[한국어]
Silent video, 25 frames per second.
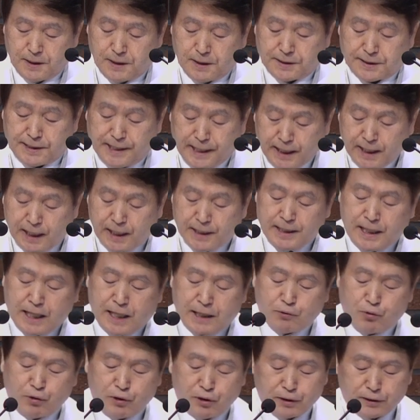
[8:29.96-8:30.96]
내가
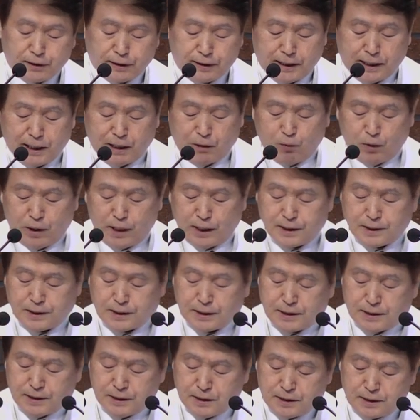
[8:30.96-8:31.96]
나 되었다라고
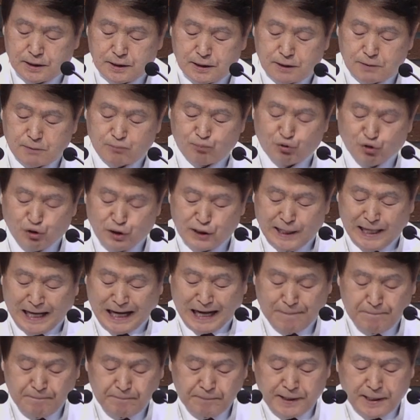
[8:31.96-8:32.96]
하는 그 문장
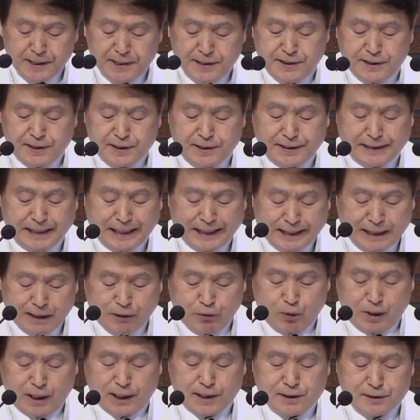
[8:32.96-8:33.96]
앞에 있는
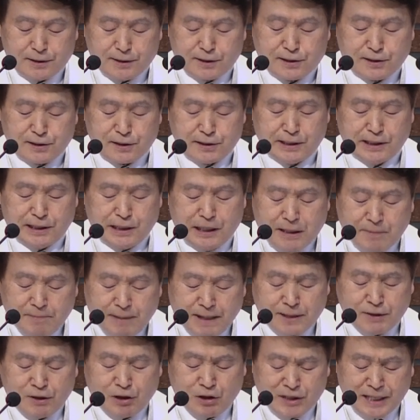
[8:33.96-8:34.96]
나라고 하는 것은
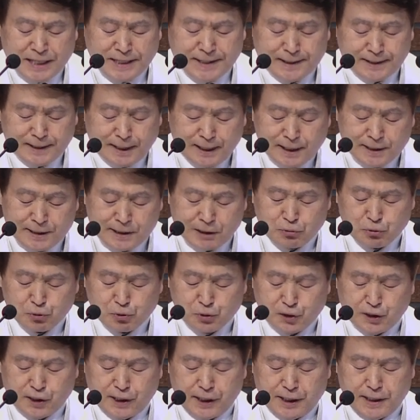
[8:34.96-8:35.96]
일반화된
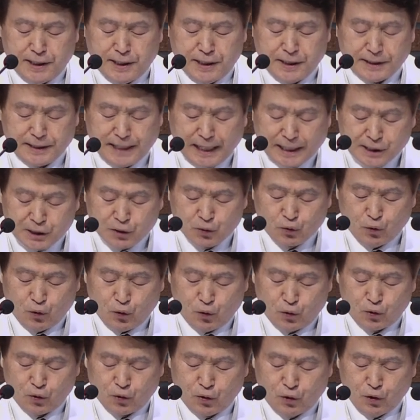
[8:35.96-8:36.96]
타자로서의
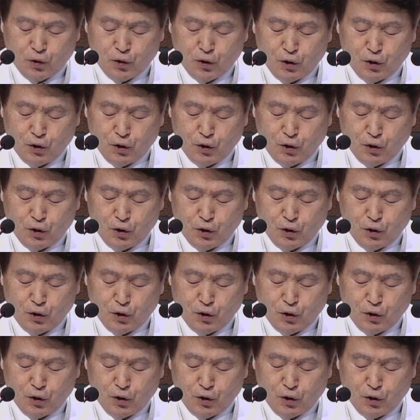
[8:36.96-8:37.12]
나이고